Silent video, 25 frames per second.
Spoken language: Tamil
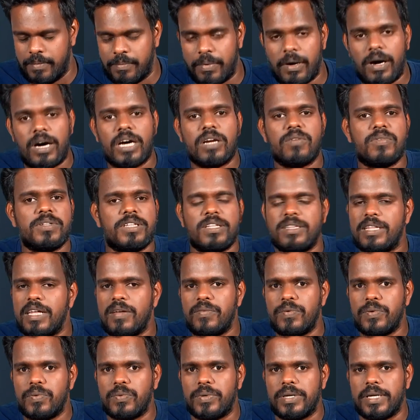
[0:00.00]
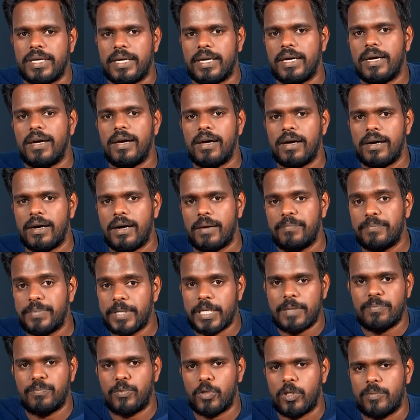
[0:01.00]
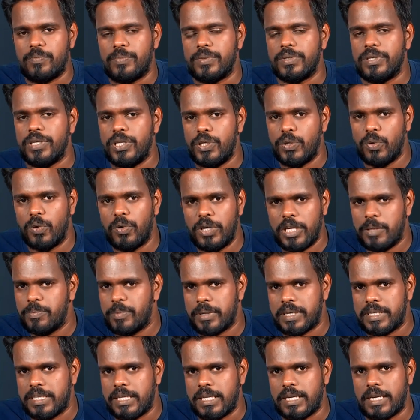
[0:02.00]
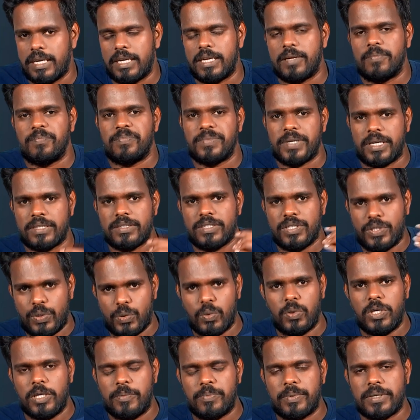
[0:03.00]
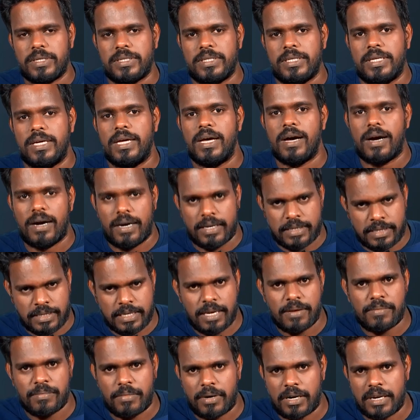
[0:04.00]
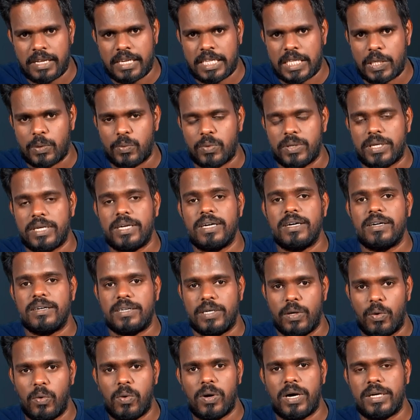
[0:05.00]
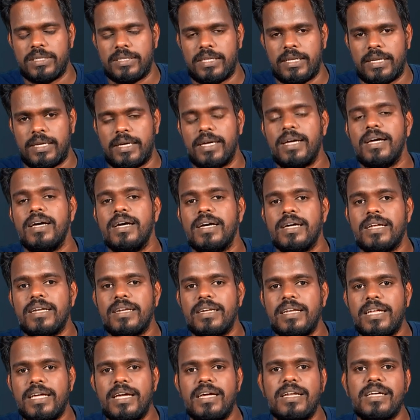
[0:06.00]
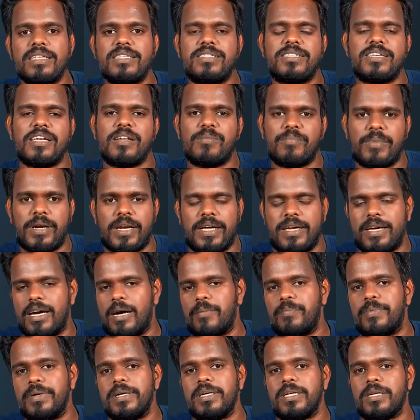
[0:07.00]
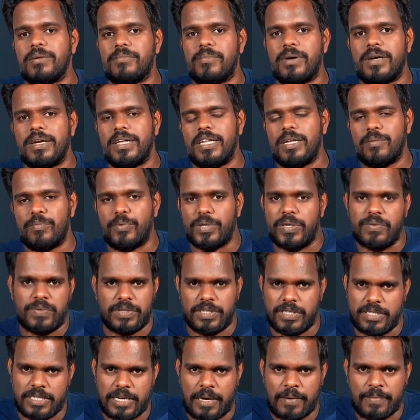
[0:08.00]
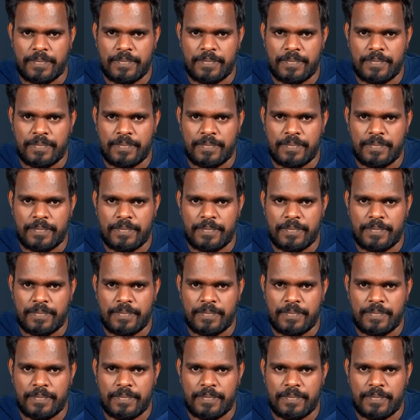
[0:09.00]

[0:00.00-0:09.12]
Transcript: பார்வதி தேவியினுடைய பிறப்புறுப்பு யோனி பகுதி இருக்குல்ல அந்த யோனி பகுதி அசாம் மாநிலத்தில் உள்ள கவுஹாத்தியில் நீலச்சல் மலை அப்படிங்கிற மலையில் போய் விழுந்துச்சான்